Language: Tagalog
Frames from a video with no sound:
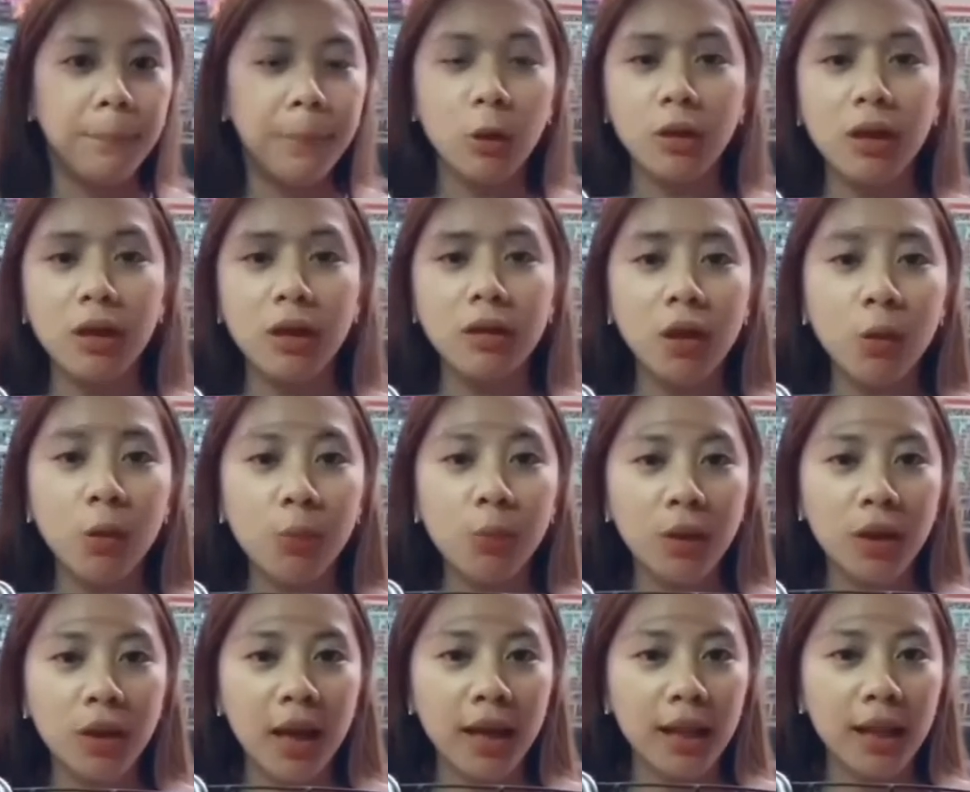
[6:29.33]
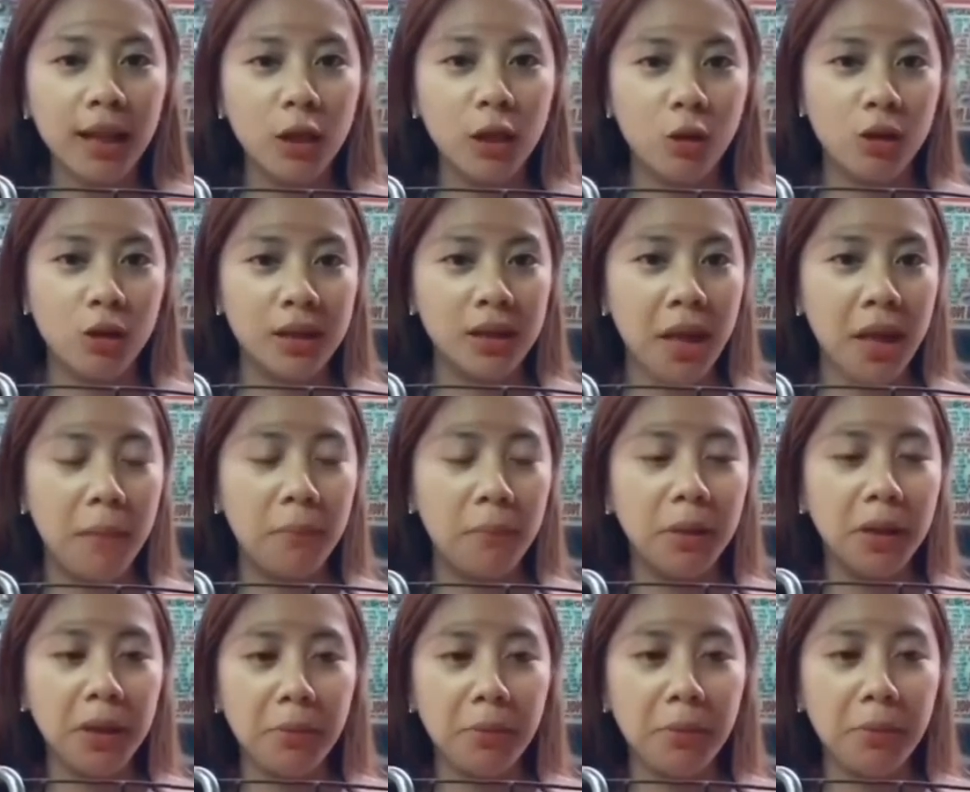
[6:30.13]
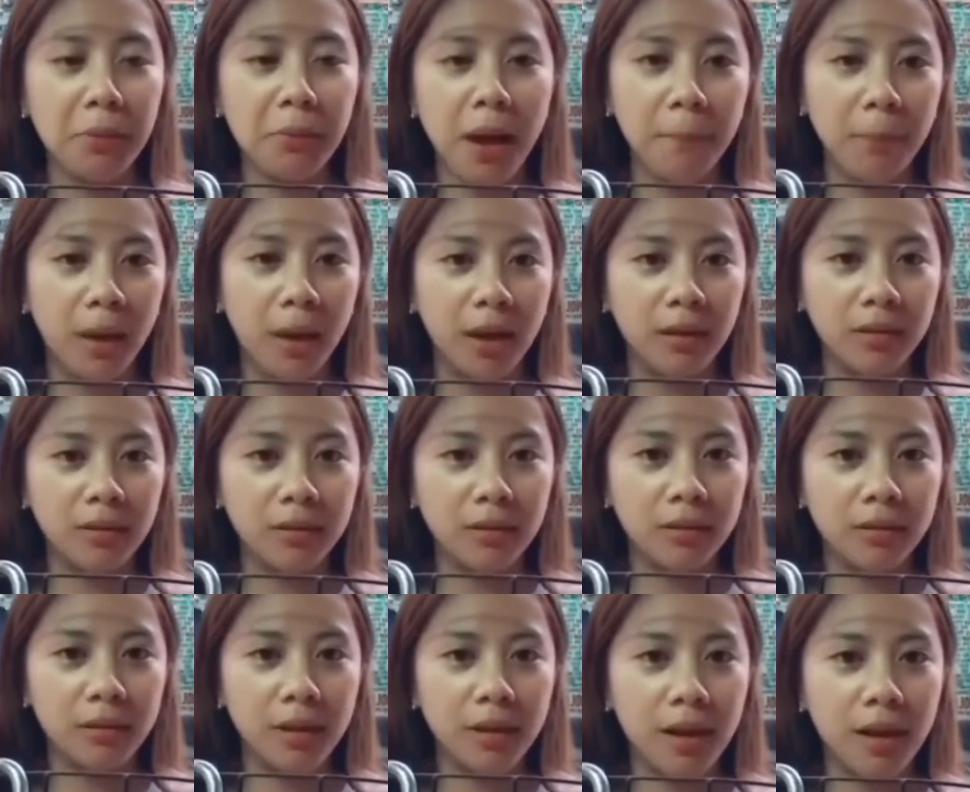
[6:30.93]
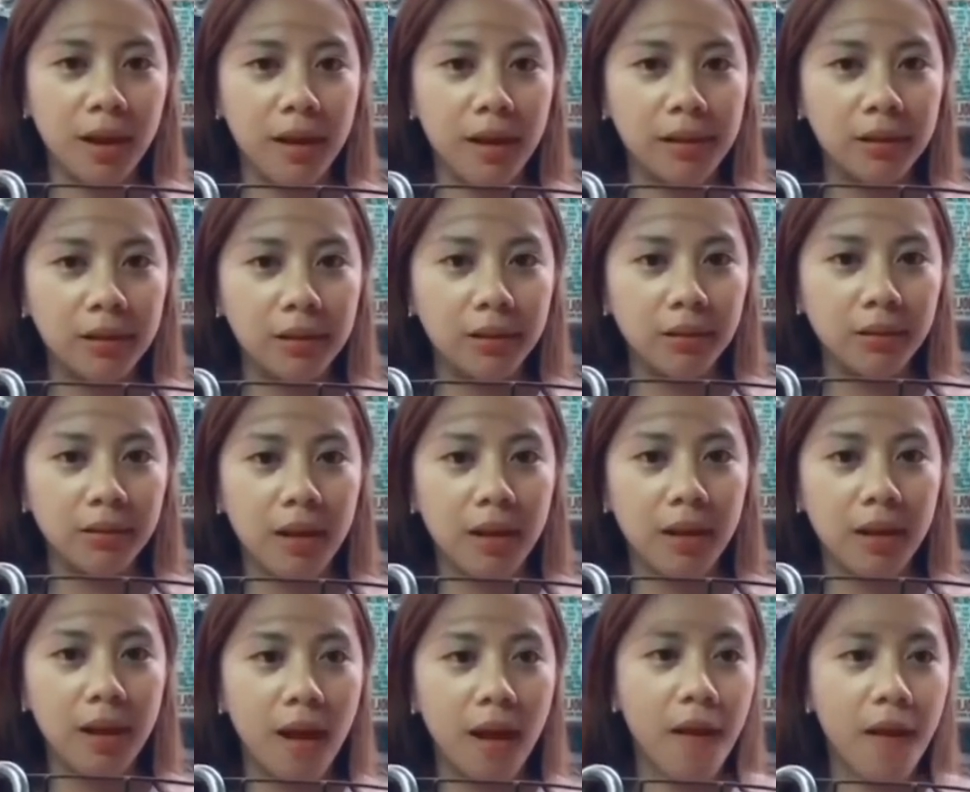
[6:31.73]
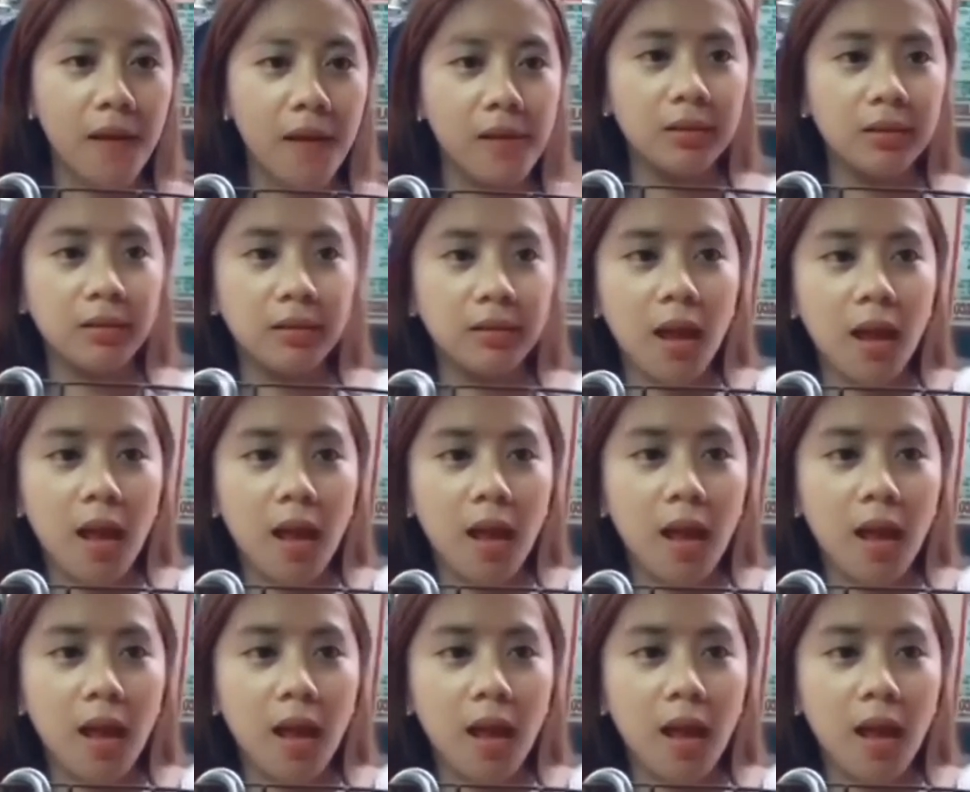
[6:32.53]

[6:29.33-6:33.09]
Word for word: Pautang daw po ng itlog, sabi ni Mama. Oh, ito.